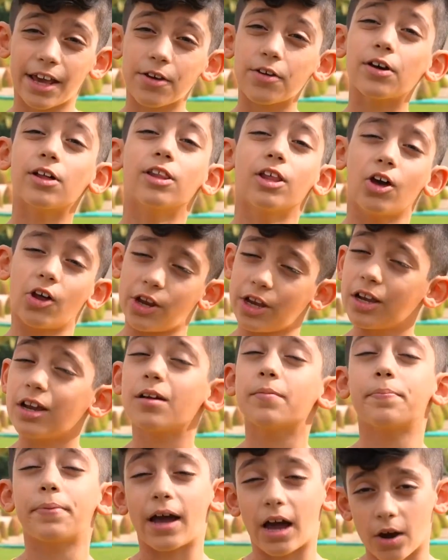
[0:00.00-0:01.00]
dzisiaj pouczymy
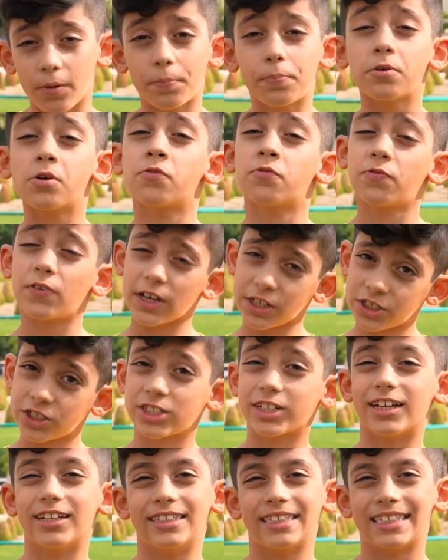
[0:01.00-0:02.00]
się o
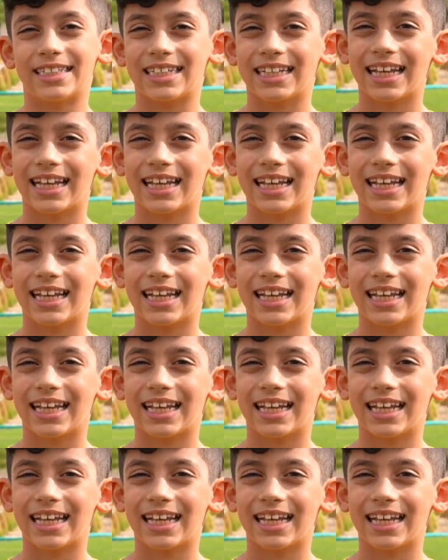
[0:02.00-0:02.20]
zawodach.